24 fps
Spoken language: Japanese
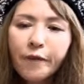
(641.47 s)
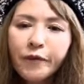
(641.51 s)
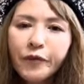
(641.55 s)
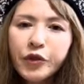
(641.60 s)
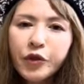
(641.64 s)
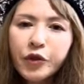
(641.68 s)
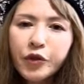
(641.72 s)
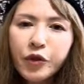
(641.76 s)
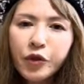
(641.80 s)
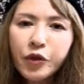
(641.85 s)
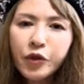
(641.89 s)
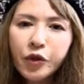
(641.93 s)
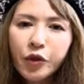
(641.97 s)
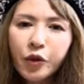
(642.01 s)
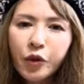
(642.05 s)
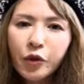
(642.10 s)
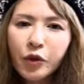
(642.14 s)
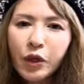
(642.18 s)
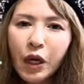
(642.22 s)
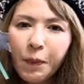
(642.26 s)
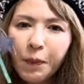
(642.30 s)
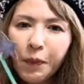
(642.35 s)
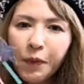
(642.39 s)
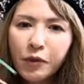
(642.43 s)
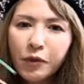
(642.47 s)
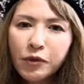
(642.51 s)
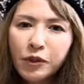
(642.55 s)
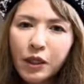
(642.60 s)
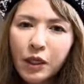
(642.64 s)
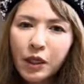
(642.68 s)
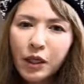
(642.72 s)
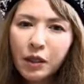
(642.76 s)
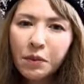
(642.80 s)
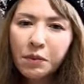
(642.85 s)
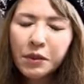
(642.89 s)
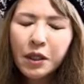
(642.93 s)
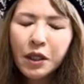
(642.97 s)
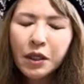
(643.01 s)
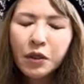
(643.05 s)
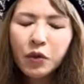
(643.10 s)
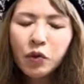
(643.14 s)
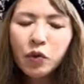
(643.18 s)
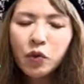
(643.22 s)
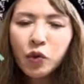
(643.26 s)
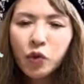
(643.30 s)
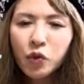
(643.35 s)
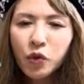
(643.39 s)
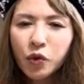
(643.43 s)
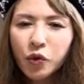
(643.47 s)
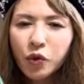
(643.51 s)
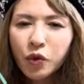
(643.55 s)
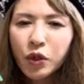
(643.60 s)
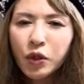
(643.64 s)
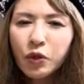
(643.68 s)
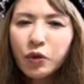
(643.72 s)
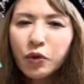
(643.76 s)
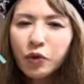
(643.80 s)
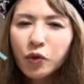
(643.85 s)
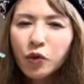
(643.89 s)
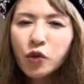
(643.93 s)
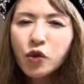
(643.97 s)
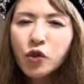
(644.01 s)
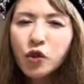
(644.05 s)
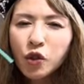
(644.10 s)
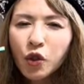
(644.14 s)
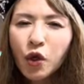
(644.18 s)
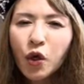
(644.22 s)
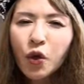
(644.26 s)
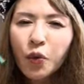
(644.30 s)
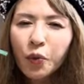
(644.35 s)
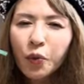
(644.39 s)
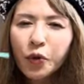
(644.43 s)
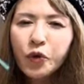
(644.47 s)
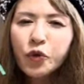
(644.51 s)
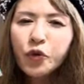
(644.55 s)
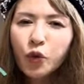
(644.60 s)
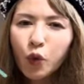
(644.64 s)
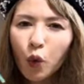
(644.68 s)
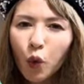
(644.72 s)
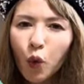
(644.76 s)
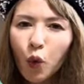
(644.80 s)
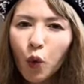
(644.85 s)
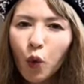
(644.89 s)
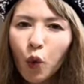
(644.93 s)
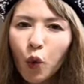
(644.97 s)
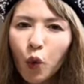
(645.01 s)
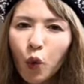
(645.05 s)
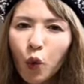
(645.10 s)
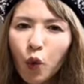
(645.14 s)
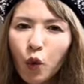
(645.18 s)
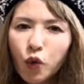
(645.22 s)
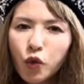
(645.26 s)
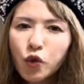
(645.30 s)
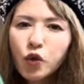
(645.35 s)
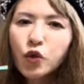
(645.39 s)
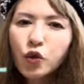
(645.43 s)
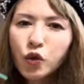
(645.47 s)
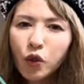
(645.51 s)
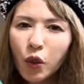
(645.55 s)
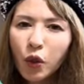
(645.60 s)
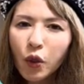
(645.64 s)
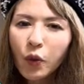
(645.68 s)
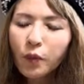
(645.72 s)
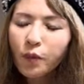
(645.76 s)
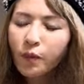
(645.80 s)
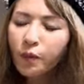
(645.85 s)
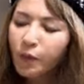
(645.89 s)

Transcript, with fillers: 中級イコール八方塞がりみたいなことを言う人はいるけど違いますよ全然。